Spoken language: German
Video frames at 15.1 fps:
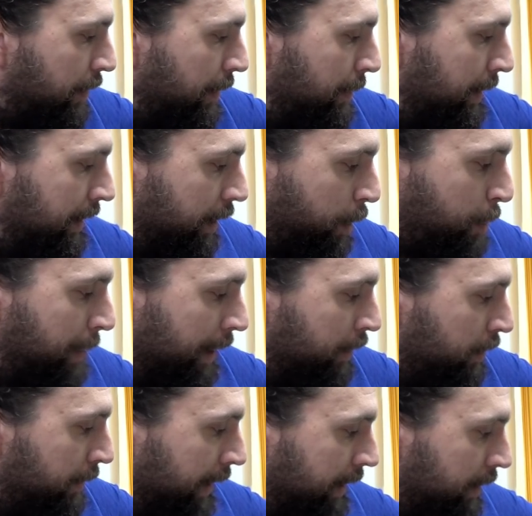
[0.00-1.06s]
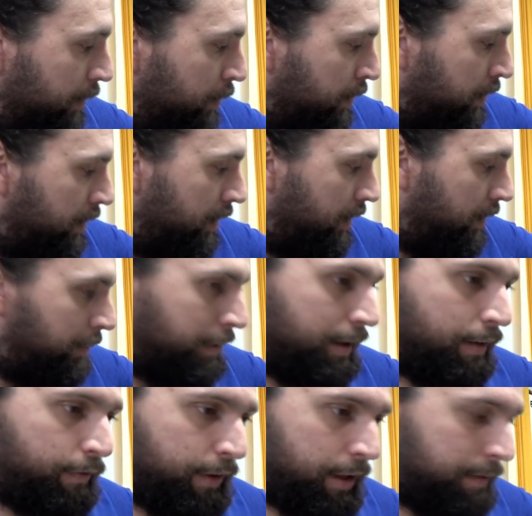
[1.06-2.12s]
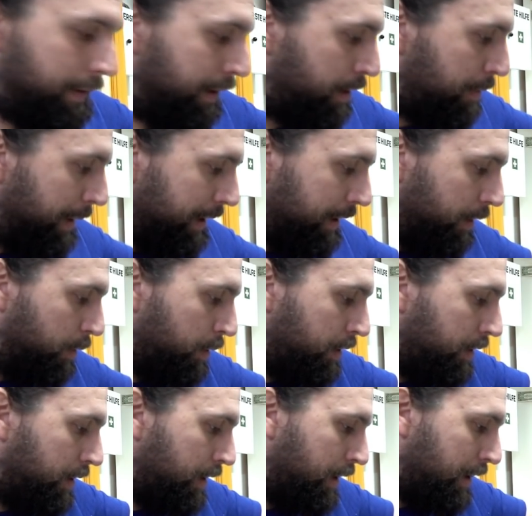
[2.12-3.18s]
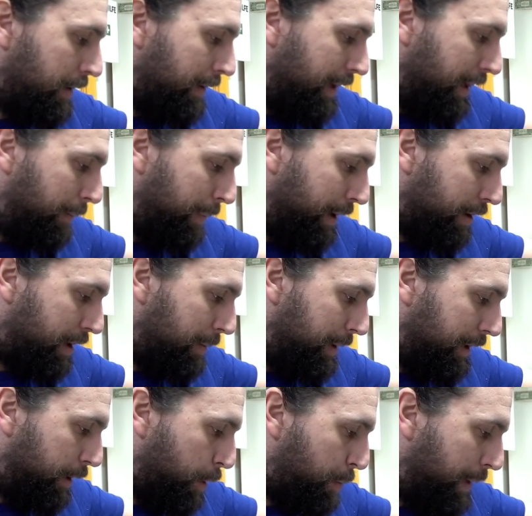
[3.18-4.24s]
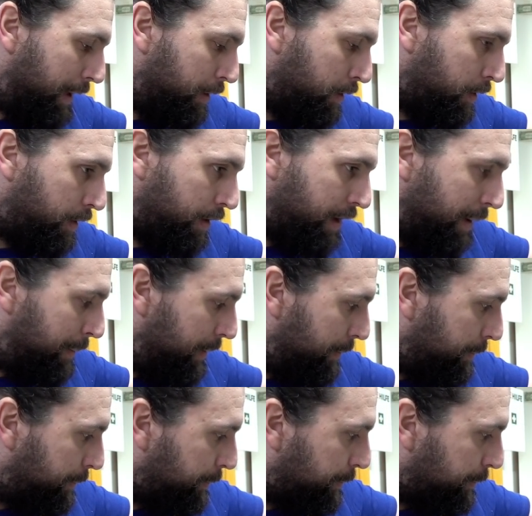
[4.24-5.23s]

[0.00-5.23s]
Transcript: mal mit einer Spannung weiter unten, mit einer Frequenz weiter unten, weil dann passt nämlich die Spannung zusammen.